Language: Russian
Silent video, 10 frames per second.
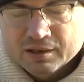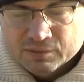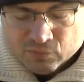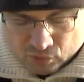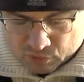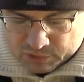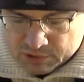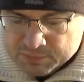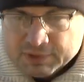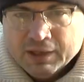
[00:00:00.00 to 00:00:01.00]
рыбу
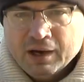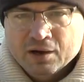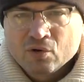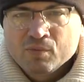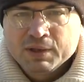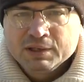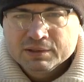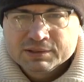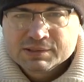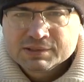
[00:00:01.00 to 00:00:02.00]
именно аромой
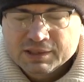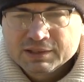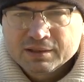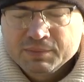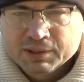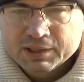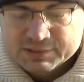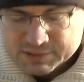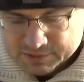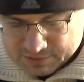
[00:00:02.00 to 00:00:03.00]
с этой
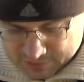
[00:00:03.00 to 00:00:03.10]
меласы.